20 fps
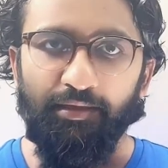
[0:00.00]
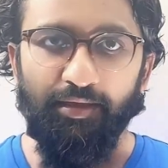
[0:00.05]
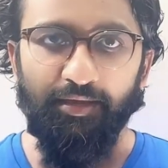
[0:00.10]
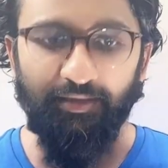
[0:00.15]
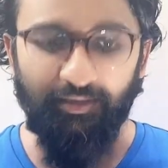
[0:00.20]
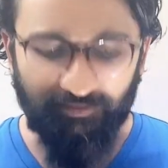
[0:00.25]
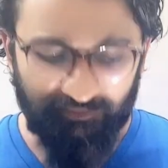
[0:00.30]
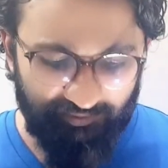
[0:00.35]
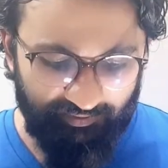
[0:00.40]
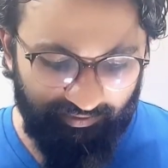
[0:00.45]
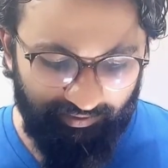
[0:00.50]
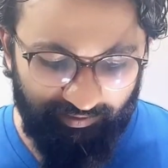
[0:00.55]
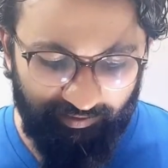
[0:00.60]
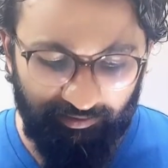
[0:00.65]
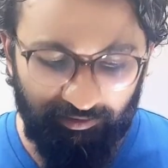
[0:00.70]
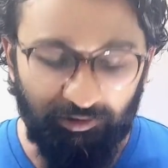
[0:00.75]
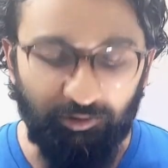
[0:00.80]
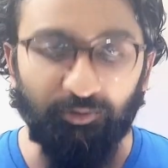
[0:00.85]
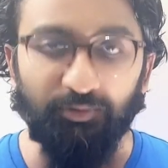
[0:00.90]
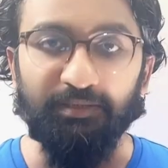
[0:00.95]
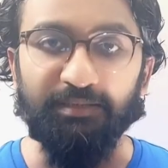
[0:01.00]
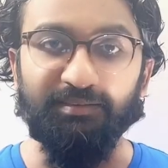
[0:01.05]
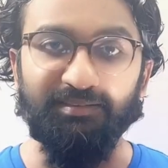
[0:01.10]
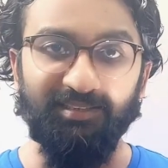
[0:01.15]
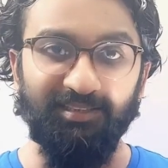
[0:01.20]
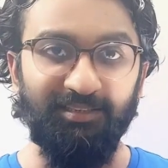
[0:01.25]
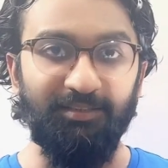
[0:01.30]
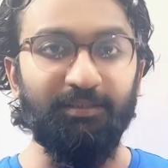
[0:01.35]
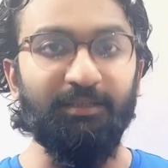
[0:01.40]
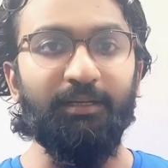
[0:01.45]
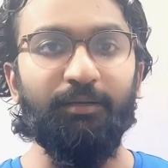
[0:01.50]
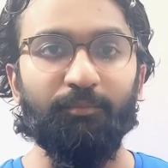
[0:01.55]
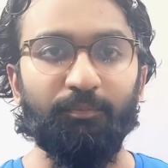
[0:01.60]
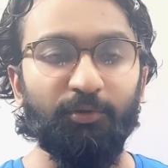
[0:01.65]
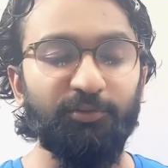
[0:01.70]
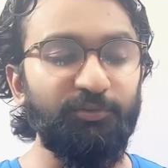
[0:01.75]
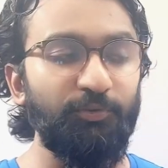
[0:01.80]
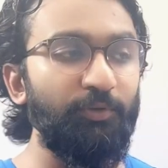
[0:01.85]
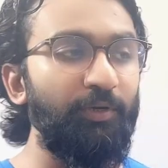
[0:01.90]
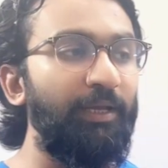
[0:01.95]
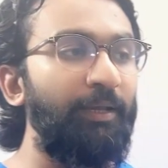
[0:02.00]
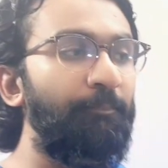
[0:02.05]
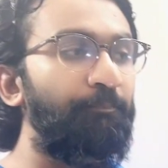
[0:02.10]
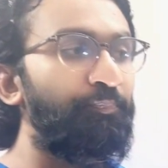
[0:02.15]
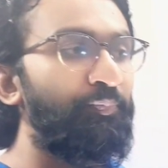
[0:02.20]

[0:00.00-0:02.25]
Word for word: এইখান থেকে কিন্তু রিসেন্ট বছরে